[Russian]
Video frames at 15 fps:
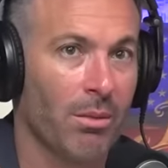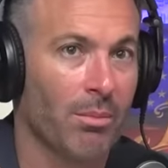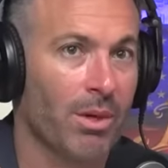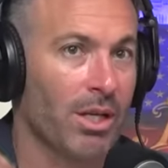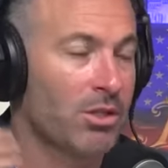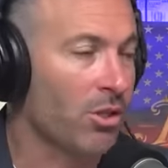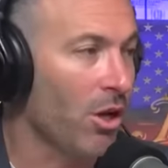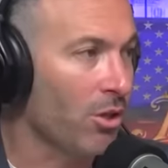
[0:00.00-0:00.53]

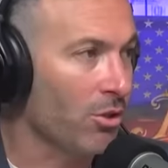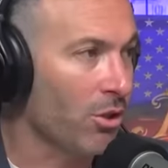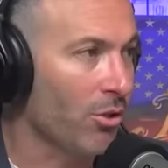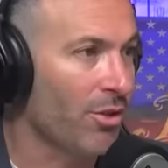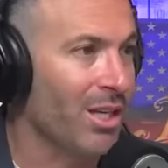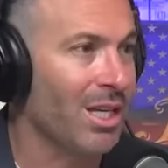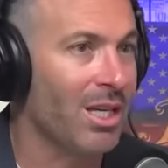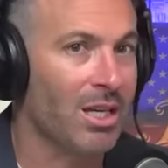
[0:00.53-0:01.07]
Но это
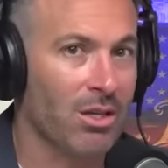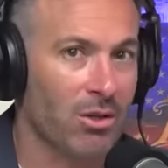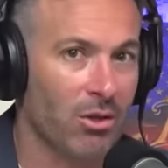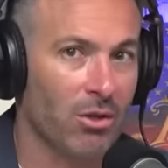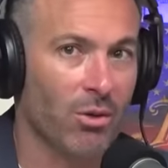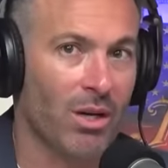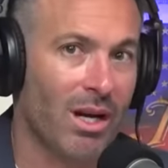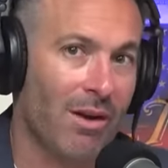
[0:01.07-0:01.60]
также
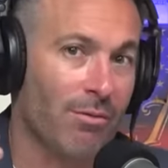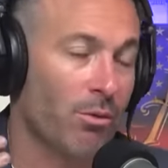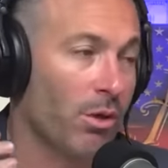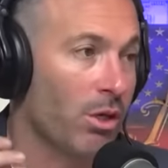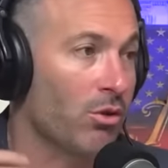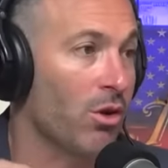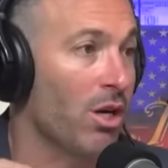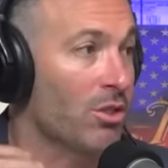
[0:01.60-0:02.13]
Евросоюз
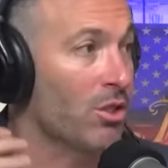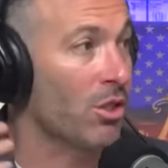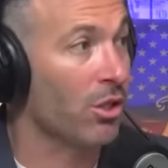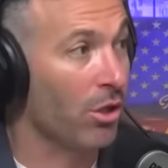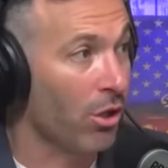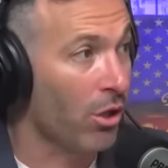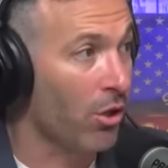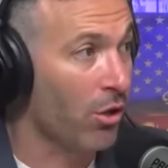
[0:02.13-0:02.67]
и весь
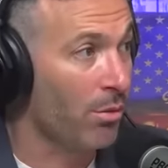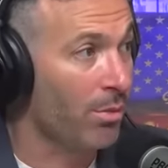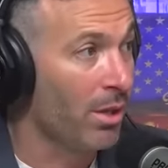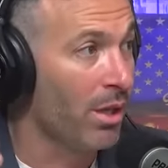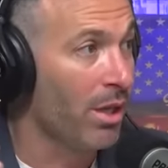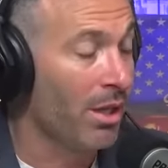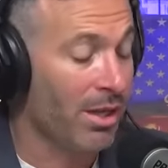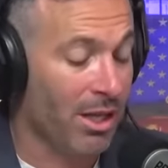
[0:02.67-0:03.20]
остальной мир,
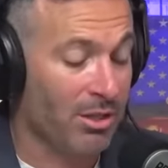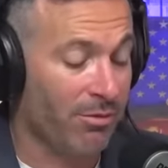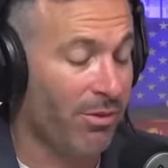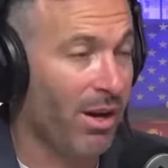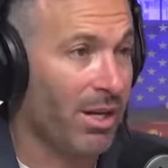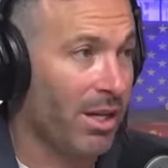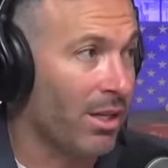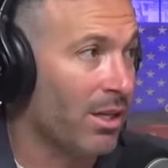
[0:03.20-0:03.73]

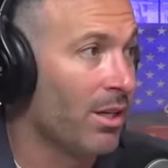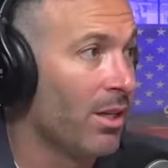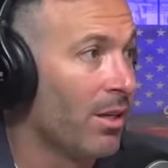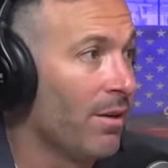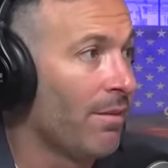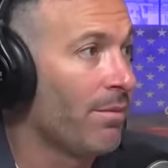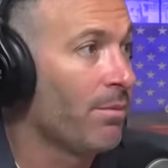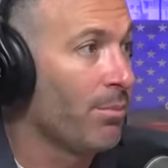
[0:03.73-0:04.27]
противостоящий
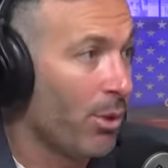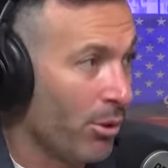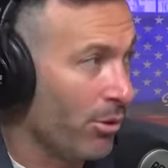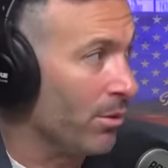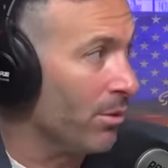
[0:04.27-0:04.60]
Евросоюз